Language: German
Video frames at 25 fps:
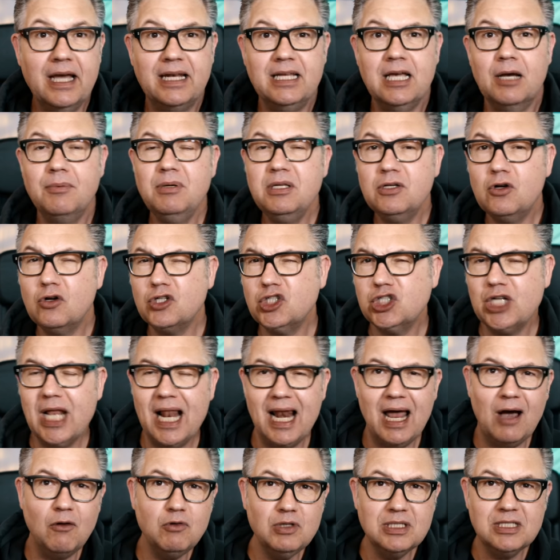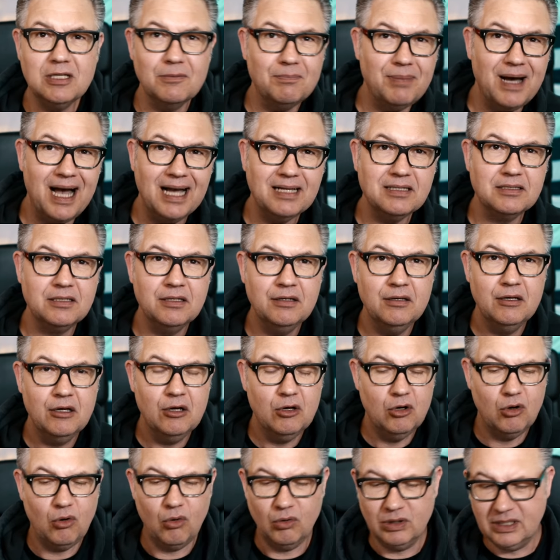die habe ich noch schnell ausgepackt
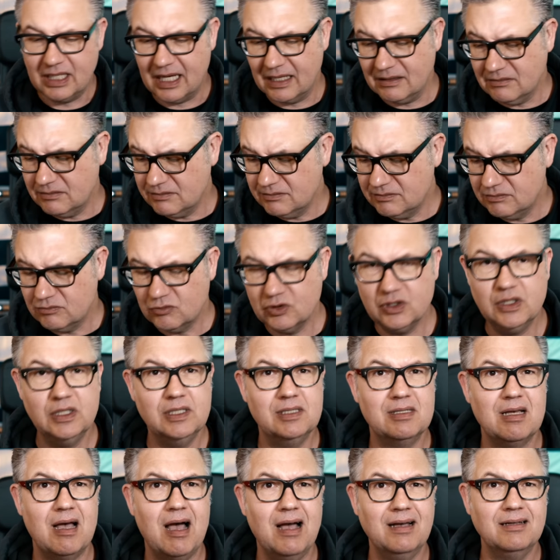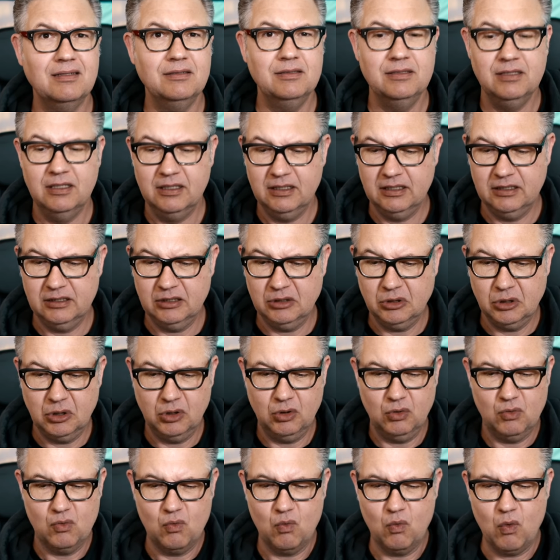und dann muss ich sagen,
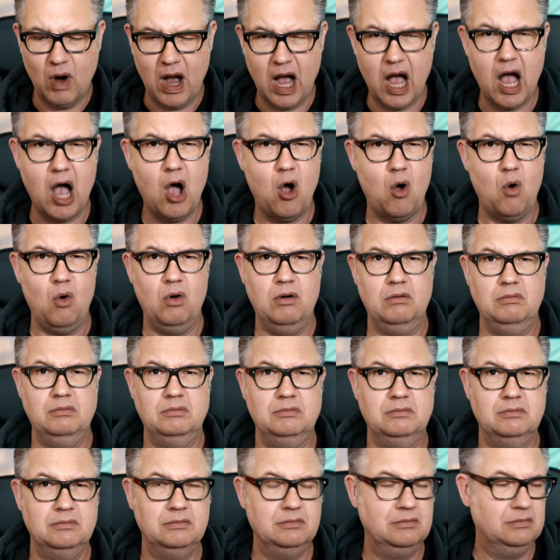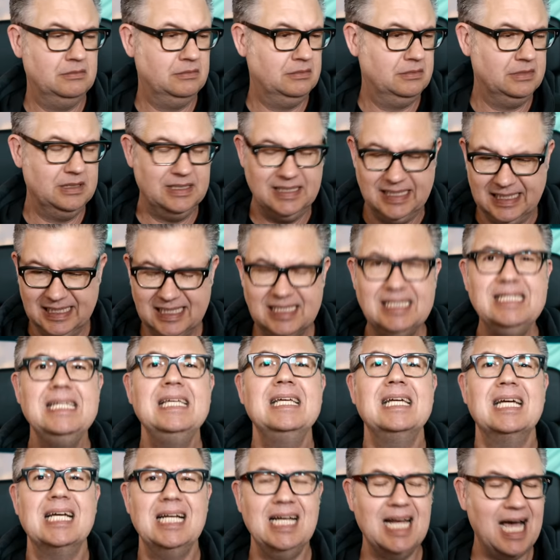wow, sind die
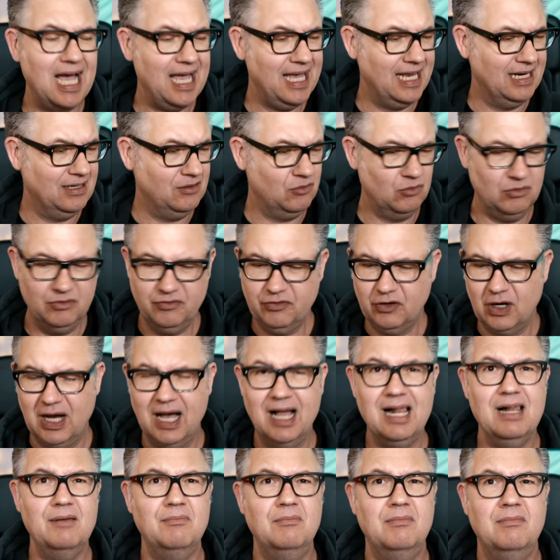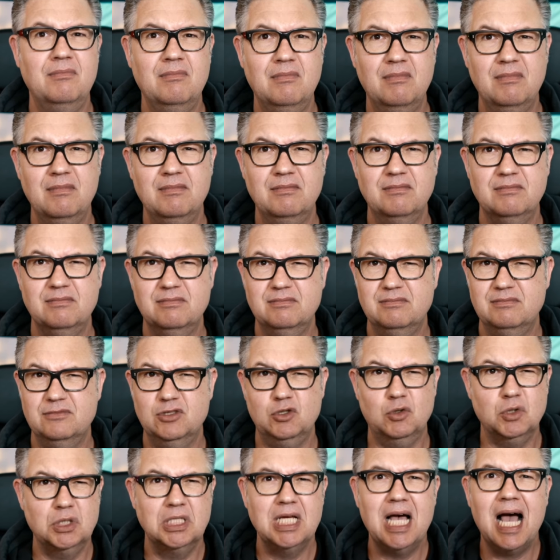klein und vor allem
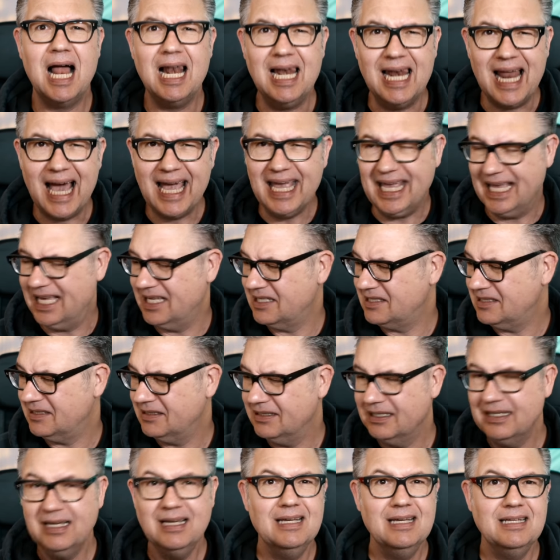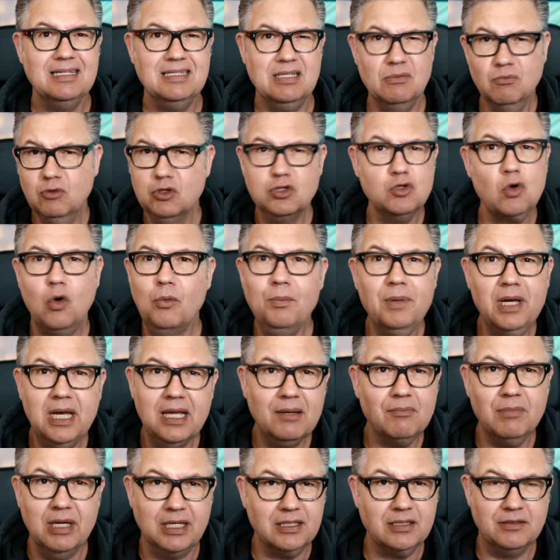total leicht. Die müssen unbedingt
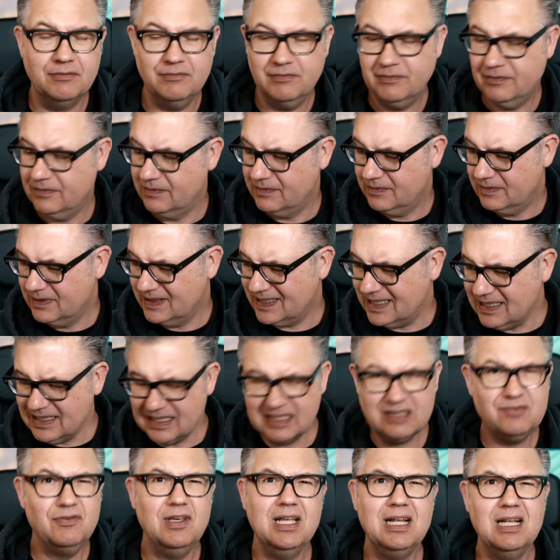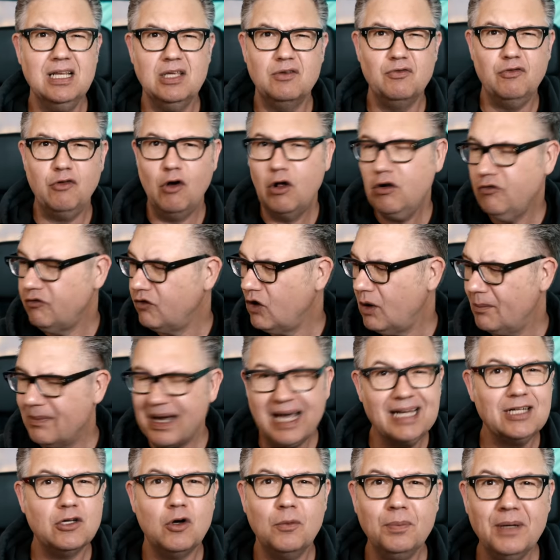mit. Sind es wirklich
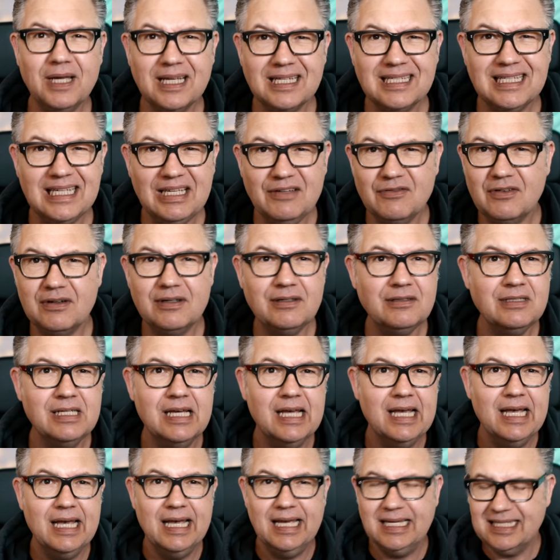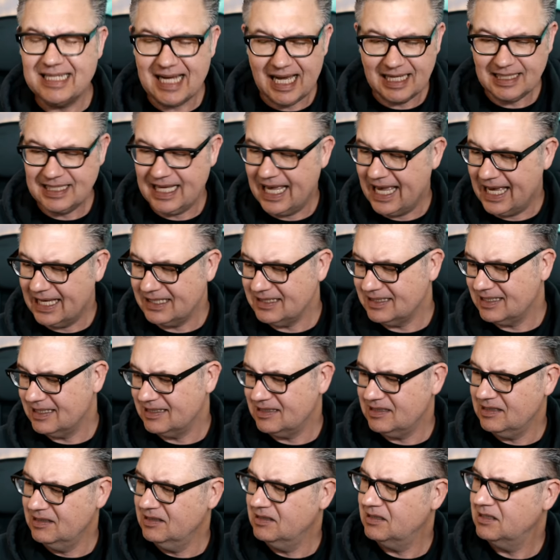Vollformatobjektive? Ich dachte erst, das
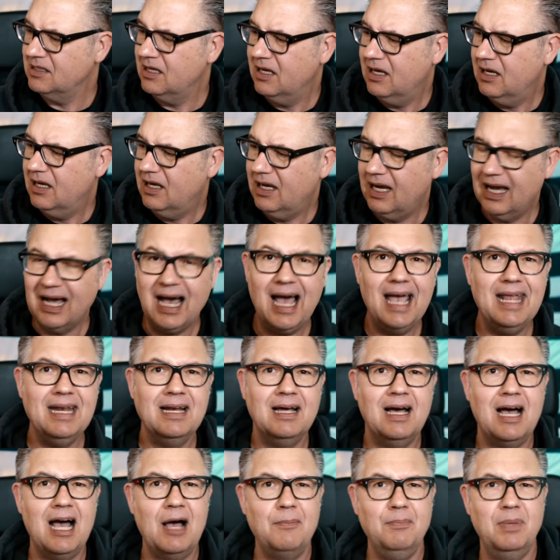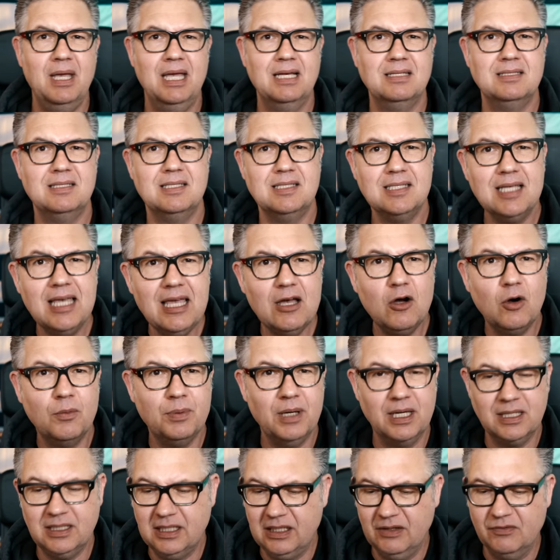sind reine
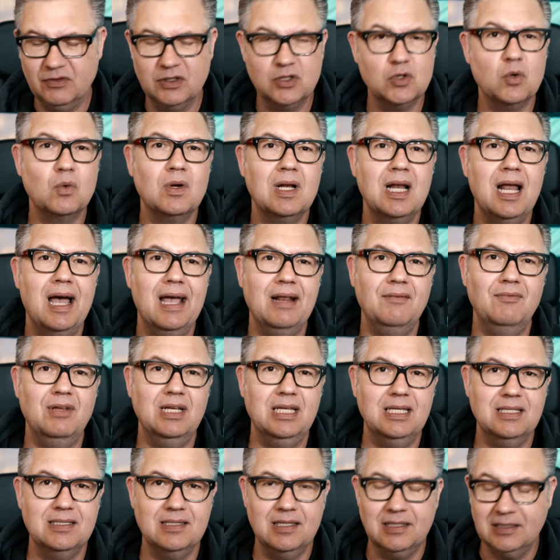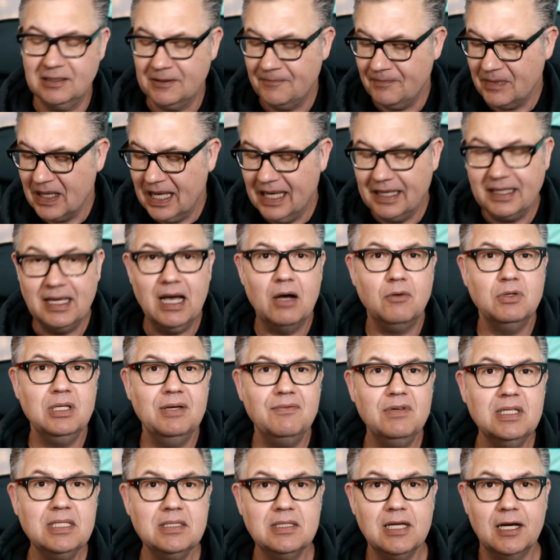APS-C-Objektive, so klein wie die sind. Ja, und ihr
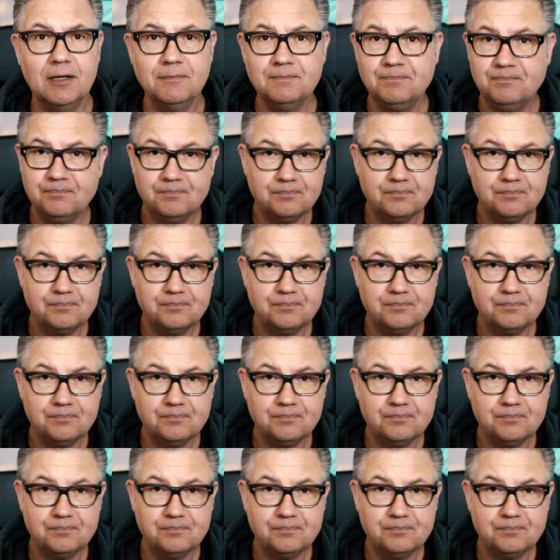wisst ja,